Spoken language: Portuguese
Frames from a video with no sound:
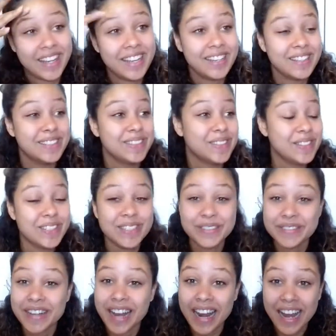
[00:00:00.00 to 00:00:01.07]
eu não consigo
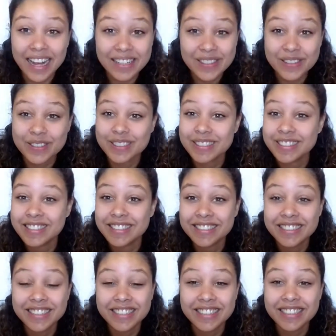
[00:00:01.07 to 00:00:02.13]
falar, só consigo
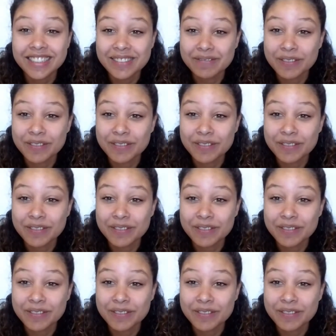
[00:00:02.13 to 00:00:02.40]
sentir